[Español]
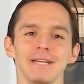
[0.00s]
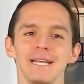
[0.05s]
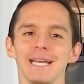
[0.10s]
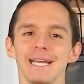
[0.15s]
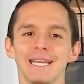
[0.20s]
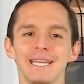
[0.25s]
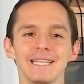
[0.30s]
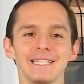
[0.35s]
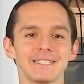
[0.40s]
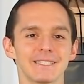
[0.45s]

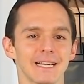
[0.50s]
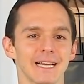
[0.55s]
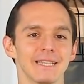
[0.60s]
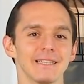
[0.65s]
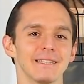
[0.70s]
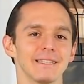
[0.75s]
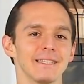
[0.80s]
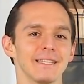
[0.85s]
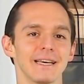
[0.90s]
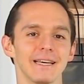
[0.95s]
X
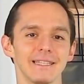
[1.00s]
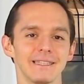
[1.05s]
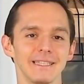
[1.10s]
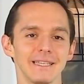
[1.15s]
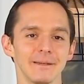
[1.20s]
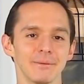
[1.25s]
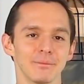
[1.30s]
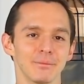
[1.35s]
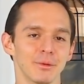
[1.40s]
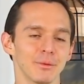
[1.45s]
cantidad de
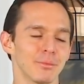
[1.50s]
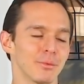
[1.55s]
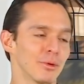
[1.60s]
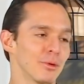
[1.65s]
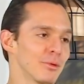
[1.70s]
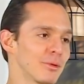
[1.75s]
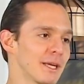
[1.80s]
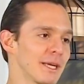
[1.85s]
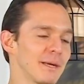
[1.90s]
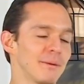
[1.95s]
tiempo.
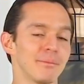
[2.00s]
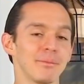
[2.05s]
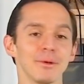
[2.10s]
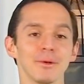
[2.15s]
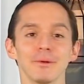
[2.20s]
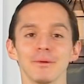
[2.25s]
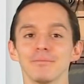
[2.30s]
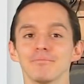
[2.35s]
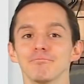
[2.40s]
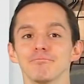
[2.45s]
Pongo un
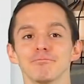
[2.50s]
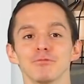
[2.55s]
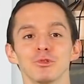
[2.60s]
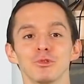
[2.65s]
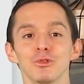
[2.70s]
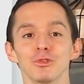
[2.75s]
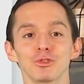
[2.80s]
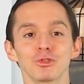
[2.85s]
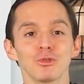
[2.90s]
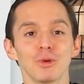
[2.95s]
ejemplo,
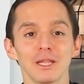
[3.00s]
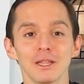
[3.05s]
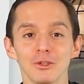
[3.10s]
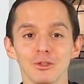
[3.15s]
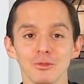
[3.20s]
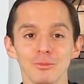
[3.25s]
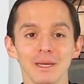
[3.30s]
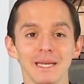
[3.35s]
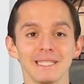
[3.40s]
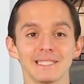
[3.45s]
unos
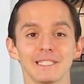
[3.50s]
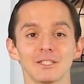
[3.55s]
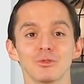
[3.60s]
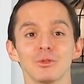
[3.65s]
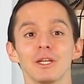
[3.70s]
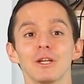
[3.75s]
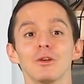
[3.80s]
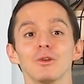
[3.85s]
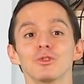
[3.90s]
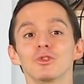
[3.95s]
cuantos meses o
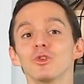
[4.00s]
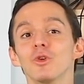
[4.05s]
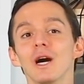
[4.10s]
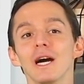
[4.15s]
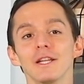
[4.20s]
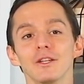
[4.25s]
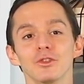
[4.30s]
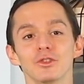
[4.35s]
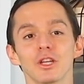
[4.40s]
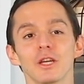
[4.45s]
incluso
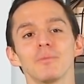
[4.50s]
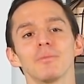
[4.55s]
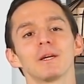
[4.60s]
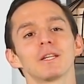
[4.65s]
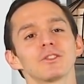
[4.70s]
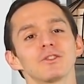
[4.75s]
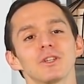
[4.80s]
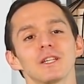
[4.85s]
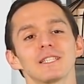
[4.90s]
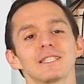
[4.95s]
años. Hay
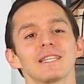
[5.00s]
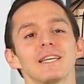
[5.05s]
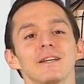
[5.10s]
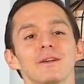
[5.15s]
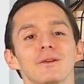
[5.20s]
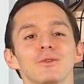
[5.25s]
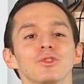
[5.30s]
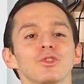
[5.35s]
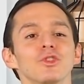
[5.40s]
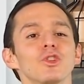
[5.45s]
personas que
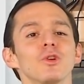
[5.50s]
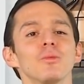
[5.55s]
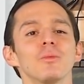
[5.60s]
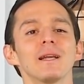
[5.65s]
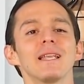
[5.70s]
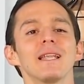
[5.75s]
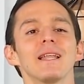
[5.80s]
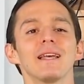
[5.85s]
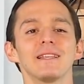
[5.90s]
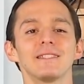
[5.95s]
incluso
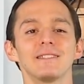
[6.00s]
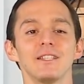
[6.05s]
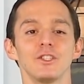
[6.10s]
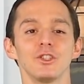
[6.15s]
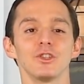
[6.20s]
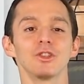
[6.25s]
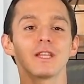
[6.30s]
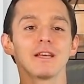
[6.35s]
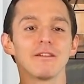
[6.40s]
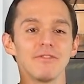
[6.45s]
toman la
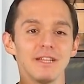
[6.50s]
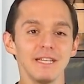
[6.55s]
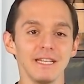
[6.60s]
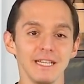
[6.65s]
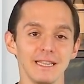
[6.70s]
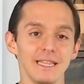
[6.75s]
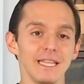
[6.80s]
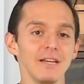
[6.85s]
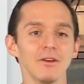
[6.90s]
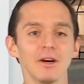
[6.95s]
decisión
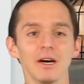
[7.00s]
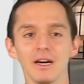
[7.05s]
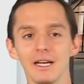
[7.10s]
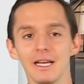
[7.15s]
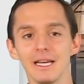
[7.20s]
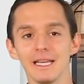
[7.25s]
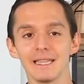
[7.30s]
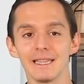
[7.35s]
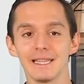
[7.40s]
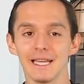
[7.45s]
definitiva
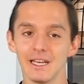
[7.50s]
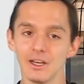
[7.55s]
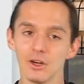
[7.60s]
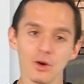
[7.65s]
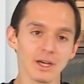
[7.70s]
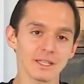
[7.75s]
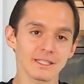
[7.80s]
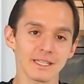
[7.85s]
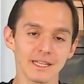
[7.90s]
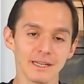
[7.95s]
de
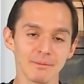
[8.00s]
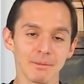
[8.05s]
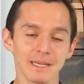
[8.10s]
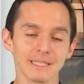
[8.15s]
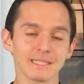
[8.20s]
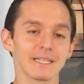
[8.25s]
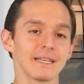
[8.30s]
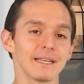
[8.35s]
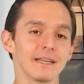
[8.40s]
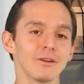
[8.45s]
no hacer
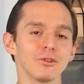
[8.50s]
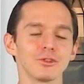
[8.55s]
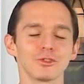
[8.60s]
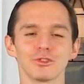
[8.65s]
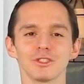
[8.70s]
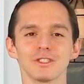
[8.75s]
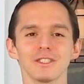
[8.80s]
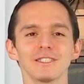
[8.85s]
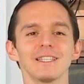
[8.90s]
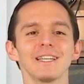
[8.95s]
más el
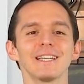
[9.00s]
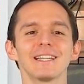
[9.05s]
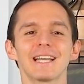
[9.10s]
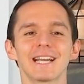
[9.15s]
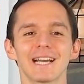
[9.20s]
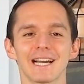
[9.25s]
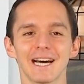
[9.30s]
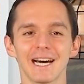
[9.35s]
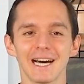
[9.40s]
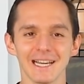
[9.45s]
negocio, es decir, de
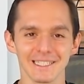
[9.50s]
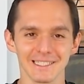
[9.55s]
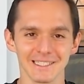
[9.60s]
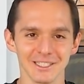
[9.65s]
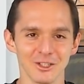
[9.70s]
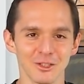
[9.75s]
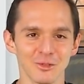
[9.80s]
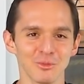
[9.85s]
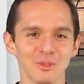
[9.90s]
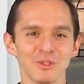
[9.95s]
rajarse,
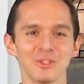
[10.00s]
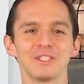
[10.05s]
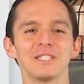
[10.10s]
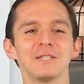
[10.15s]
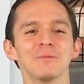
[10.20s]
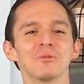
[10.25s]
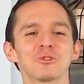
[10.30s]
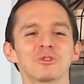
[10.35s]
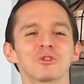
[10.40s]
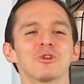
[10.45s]
como
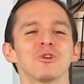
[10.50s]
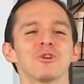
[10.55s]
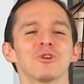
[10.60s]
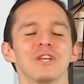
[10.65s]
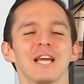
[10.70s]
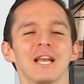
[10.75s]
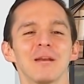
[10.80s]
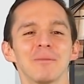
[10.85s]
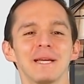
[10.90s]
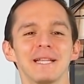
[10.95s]
decimos
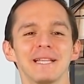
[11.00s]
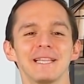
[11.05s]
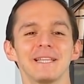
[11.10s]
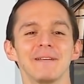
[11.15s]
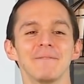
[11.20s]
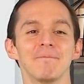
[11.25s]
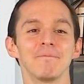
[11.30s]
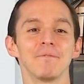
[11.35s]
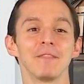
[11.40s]
coloquialmente.